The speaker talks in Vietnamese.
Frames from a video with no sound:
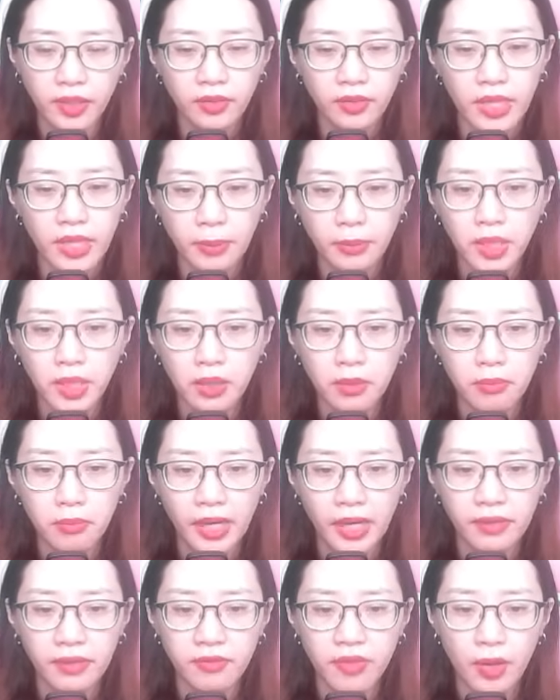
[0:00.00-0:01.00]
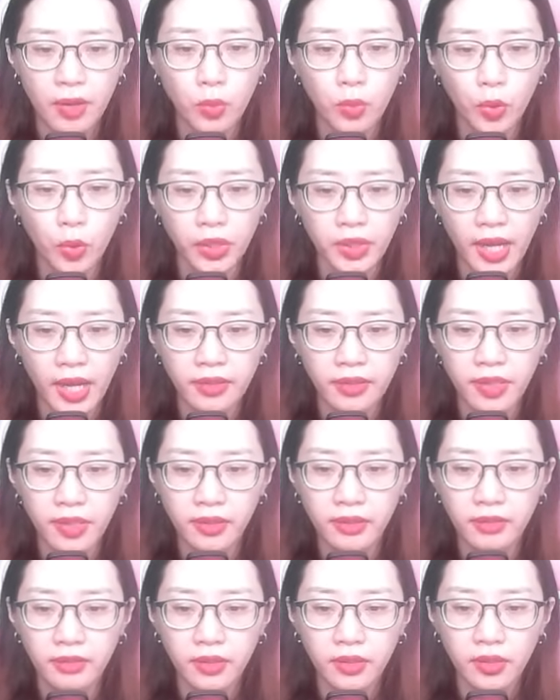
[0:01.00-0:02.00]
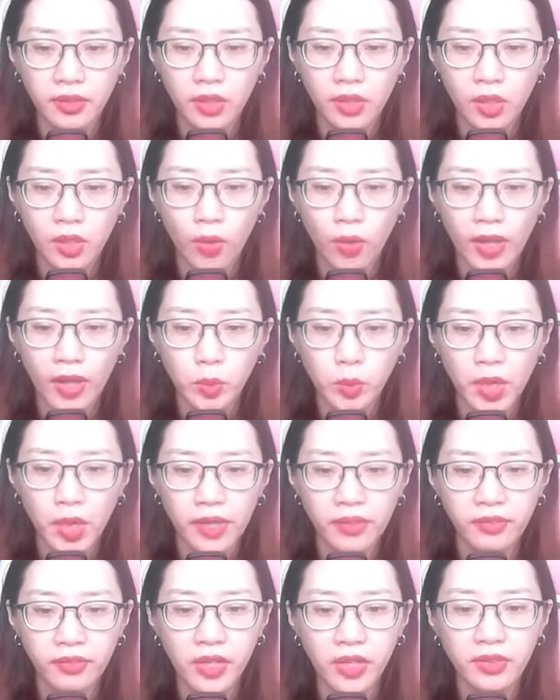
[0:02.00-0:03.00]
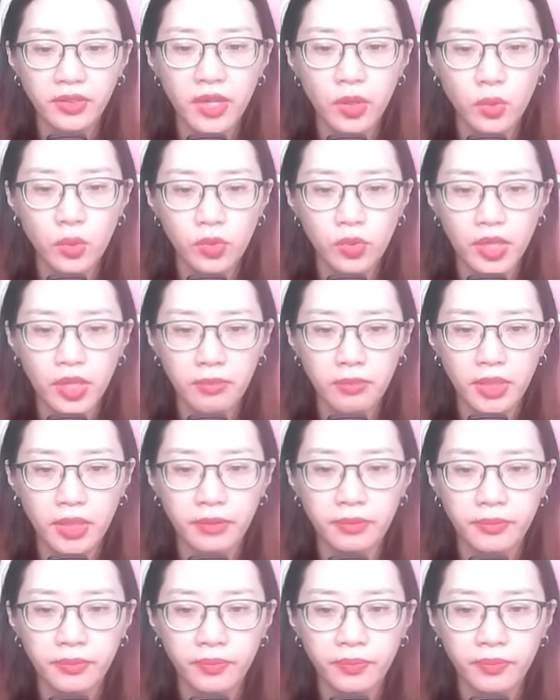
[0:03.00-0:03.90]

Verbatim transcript: chạm thật mạnh vào mũi đại nhân. Hoàn toàn phân đấu quên mình.